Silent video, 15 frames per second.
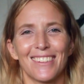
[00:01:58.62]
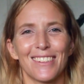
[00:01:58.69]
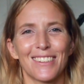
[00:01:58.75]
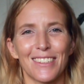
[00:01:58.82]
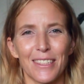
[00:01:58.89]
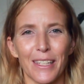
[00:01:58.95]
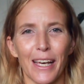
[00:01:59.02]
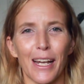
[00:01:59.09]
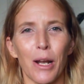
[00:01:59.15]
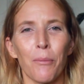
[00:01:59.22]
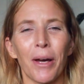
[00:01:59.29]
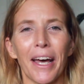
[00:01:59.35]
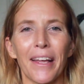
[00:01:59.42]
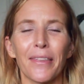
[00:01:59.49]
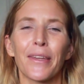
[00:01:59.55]
dieses Detail am
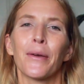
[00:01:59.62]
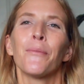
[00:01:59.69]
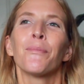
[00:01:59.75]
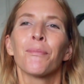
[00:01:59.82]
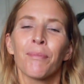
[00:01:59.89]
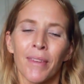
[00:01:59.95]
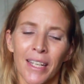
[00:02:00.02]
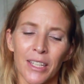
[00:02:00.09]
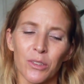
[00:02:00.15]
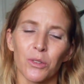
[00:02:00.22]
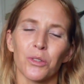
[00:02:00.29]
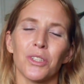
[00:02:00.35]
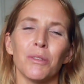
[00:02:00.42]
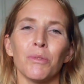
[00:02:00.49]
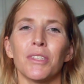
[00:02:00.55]
Rande. Also
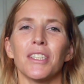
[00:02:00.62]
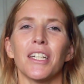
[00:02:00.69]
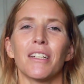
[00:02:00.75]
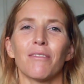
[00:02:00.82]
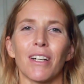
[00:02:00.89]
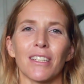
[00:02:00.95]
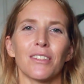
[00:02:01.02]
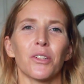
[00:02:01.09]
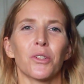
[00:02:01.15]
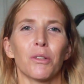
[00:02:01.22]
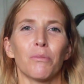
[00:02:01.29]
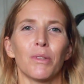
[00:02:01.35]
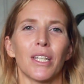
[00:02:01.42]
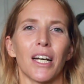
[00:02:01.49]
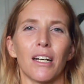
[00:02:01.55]
du nimmst dir ein Wasser oder
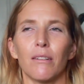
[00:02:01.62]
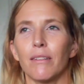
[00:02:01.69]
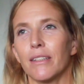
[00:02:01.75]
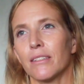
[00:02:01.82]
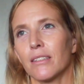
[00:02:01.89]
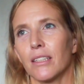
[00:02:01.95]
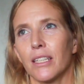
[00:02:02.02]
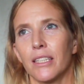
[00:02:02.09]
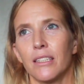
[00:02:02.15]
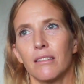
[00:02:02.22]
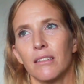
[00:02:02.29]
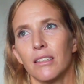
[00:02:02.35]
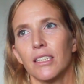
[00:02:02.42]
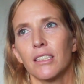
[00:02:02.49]
Mineralwasser, ein